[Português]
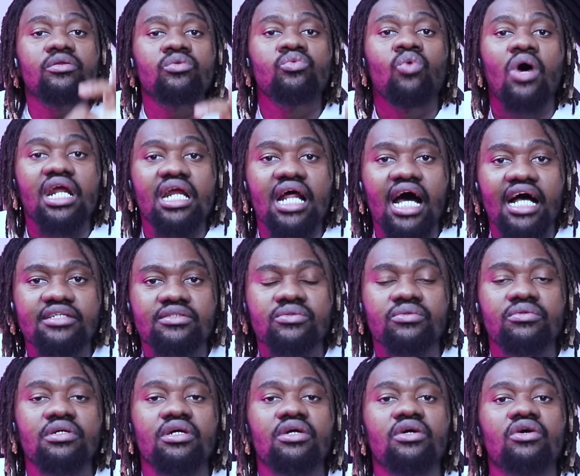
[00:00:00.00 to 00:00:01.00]
do
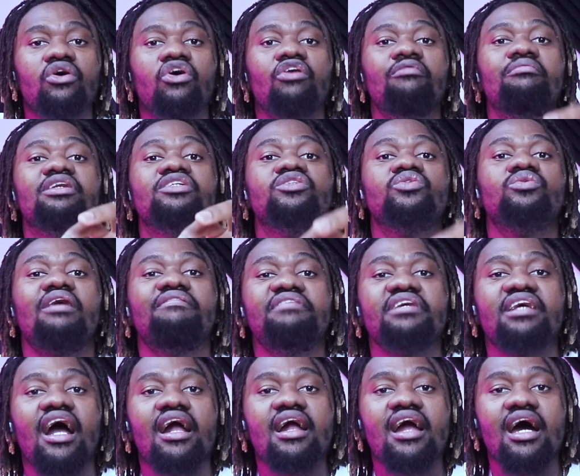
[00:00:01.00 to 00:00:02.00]
arraso começou a
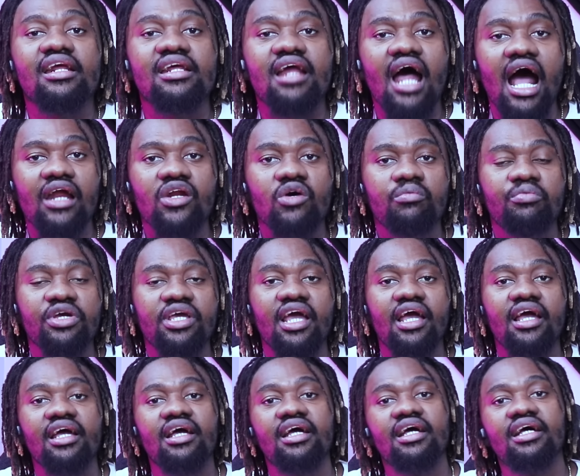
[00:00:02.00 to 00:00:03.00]
ficar agarrado,
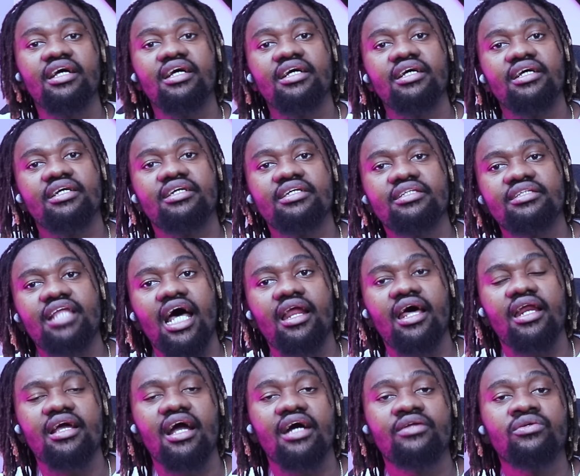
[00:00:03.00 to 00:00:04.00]
porque está
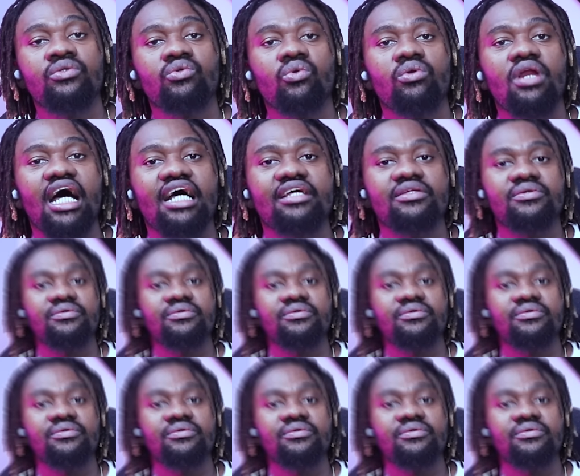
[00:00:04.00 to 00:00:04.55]
largando outro lado.